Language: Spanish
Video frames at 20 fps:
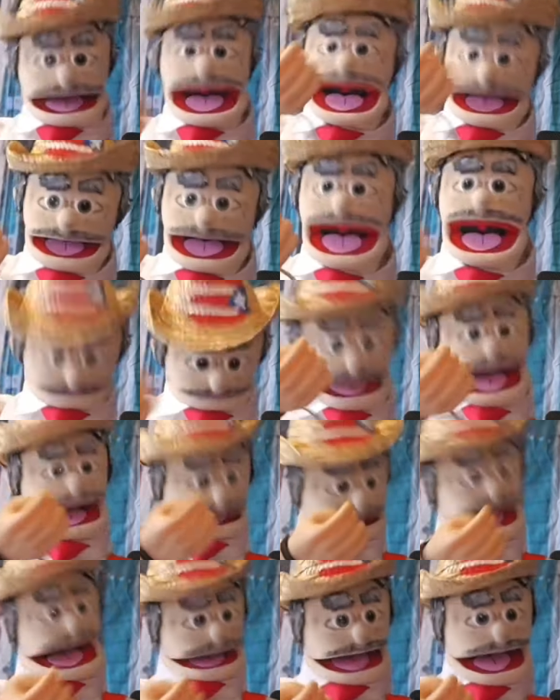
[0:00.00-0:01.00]
le dijo, dígame usted
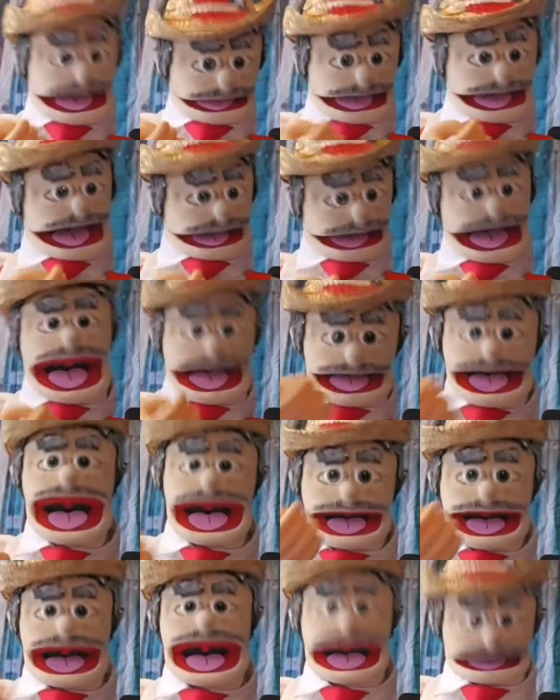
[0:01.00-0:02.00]
si este traje
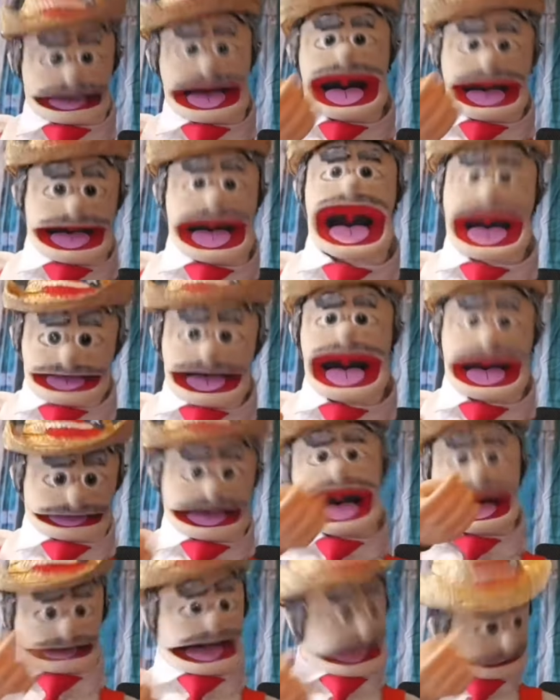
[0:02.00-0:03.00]
está muy escotado
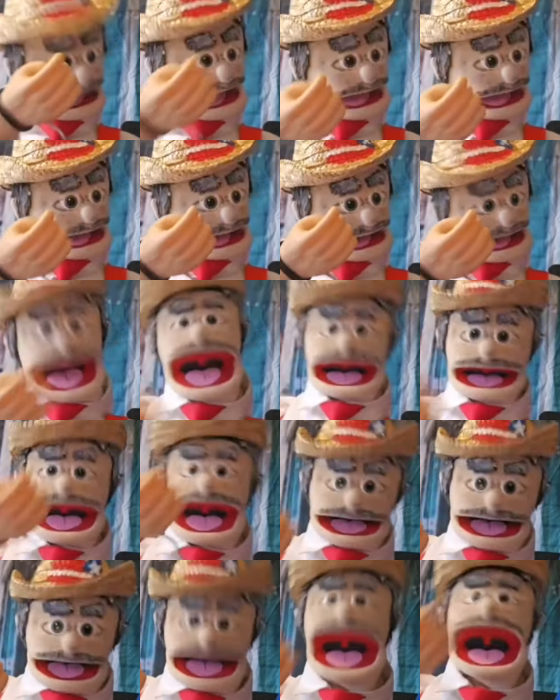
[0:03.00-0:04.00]
o no. Y él le dijo,
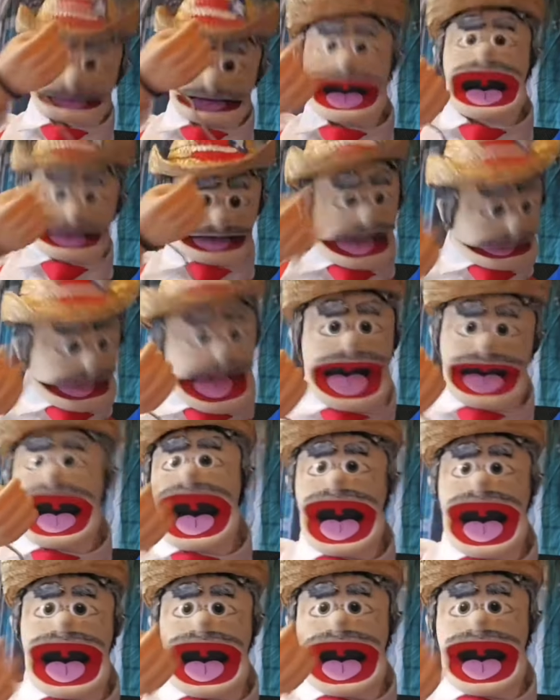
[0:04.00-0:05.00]
bueno, todo
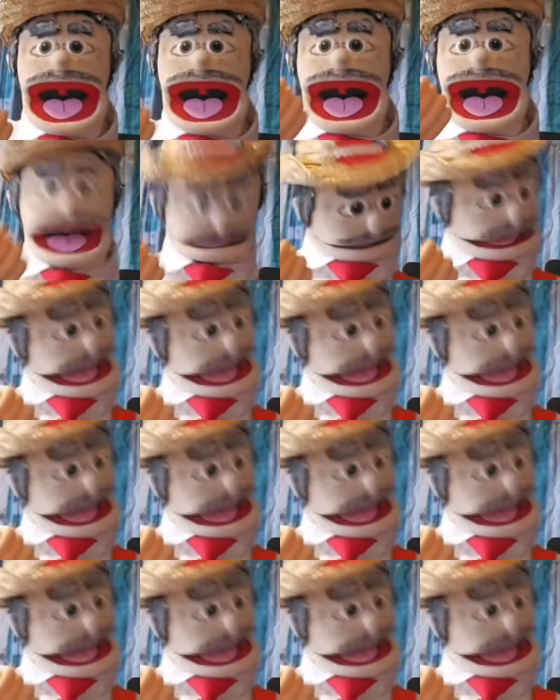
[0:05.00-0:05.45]
depende. Y